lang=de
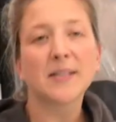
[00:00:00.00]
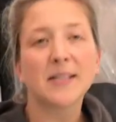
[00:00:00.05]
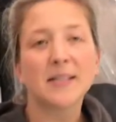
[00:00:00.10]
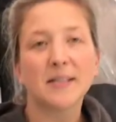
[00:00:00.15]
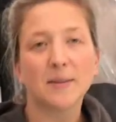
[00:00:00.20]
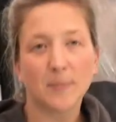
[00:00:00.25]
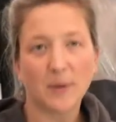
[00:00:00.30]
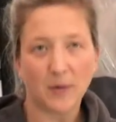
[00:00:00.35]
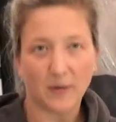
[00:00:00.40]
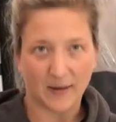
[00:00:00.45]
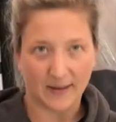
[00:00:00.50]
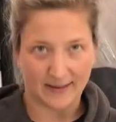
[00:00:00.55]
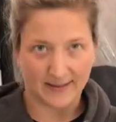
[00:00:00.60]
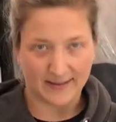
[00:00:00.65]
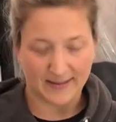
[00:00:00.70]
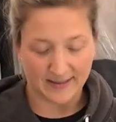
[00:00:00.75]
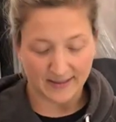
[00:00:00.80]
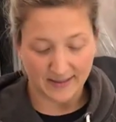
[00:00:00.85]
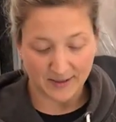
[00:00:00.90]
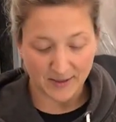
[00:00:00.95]
sieht immer
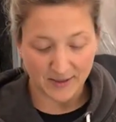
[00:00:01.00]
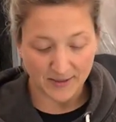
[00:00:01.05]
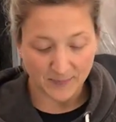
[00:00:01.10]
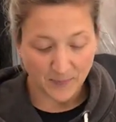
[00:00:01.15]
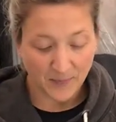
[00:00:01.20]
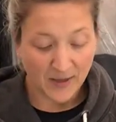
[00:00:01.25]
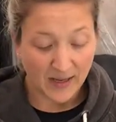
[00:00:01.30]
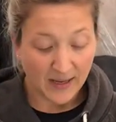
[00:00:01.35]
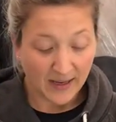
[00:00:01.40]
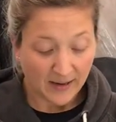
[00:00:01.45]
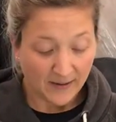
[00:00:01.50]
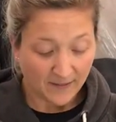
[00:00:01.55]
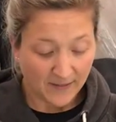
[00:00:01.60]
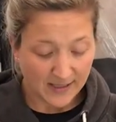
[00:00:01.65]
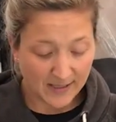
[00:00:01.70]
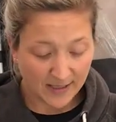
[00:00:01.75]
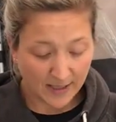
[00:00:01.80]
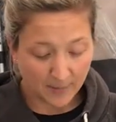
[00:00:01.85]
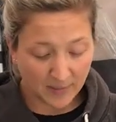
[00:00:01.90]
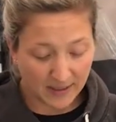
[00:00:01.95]
ordentlich aus.
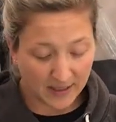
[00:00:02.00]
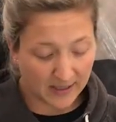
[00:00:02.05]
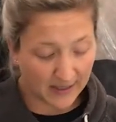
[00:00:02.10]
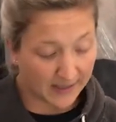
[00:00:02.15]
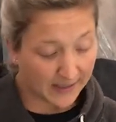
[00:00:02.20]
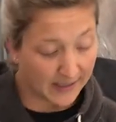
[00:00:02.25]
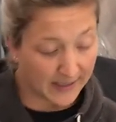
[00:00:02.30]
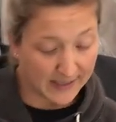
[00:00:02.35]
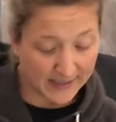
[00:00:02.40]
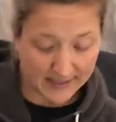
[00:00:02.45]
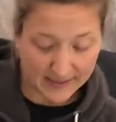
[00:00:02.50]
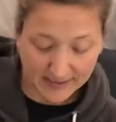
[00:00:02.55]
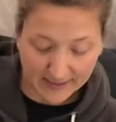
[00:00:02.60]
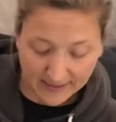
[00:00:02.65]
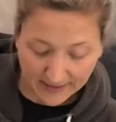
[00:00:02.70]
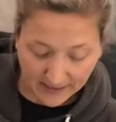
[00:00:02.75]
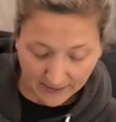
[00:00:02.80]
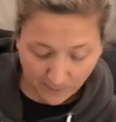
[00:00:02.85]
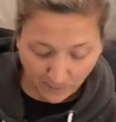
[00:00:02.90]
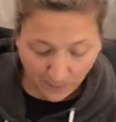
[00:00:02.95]
Was habe ich in der Kiste
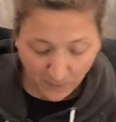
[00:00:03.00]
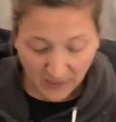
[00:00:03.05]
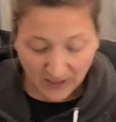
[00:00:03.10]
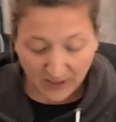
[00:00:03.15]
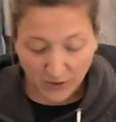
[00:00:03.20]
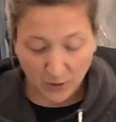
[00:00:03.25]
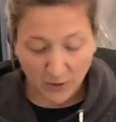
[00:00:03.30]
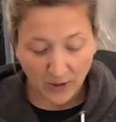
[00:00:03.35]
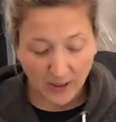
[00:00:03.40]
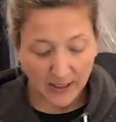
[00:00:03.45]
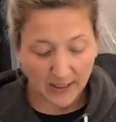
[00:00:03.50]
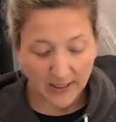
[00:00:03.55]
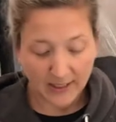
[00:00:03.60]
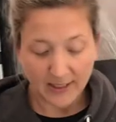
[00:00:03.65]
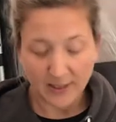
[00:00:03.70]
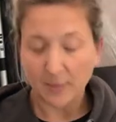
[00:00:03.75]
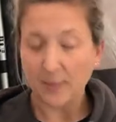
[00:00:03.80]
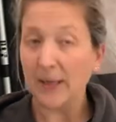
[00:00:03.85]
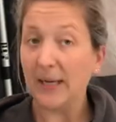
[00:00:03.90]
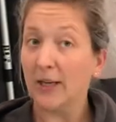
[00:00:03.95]
drin? Natürlich
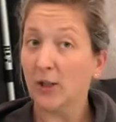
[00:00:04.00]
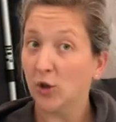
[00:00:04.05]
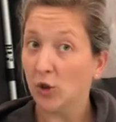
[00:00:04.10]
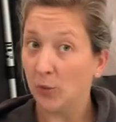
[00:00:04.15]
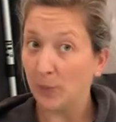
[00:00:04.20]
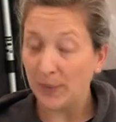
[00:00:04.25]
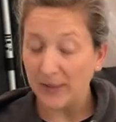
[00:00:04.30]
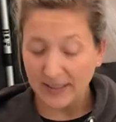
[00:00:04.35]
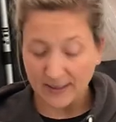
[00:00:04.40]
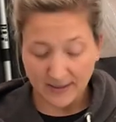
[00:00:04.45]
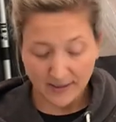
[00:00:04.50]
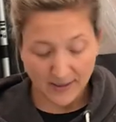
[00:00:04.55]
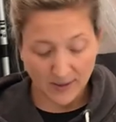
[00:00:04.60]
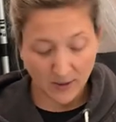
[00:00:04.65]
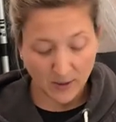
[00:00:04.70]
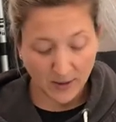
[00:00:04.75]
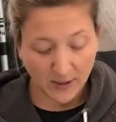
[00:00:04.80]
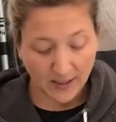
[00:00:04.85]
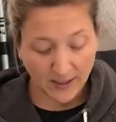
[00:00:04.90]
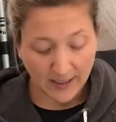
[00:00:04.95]
jede Menge
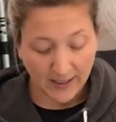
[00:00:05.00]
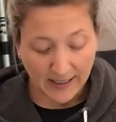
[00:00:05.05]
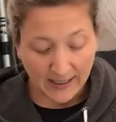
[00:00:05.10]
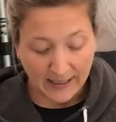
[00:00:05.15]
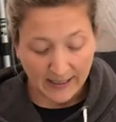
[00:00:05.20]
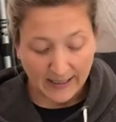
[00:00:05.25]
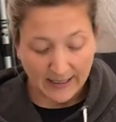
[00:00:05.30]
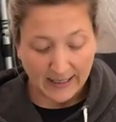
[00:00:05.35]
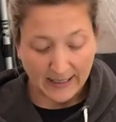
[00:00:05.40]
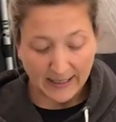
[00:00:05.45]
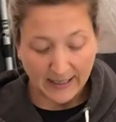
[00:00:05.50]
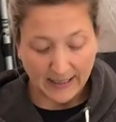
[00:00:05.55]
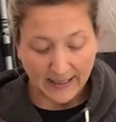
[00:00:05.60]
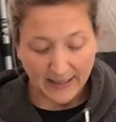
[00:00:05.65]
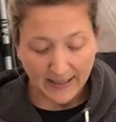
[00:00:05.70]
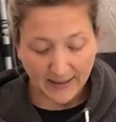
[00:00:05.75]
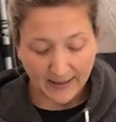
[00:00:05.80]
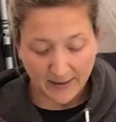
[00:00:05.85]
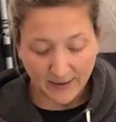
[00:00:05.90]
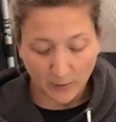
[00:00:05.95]
Spielzeug,
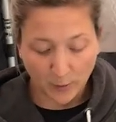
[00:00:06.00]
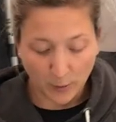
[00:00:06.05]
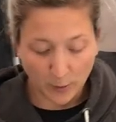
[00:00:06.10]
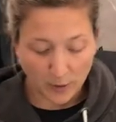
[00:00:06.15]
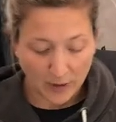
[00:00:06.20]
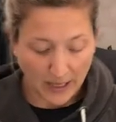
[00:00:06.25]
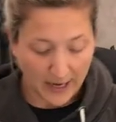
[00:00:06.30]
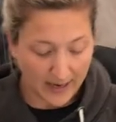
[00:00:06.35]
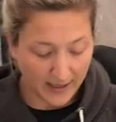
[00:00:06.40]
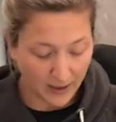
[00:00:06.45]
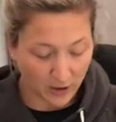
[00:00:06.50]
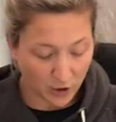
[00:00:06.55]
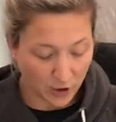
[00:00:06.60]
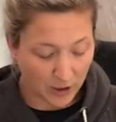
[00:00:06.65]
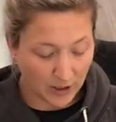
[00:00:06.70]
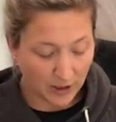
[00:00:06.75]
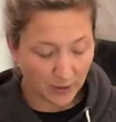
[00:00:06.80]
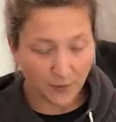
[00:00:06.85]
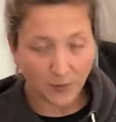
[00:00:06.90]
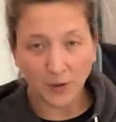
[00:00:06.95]
Leinen und ein
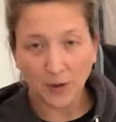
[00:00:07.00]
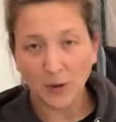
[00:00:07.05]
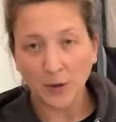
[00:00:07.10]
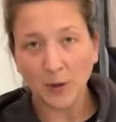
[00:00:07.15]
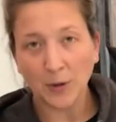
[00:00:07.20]
Geschirr für den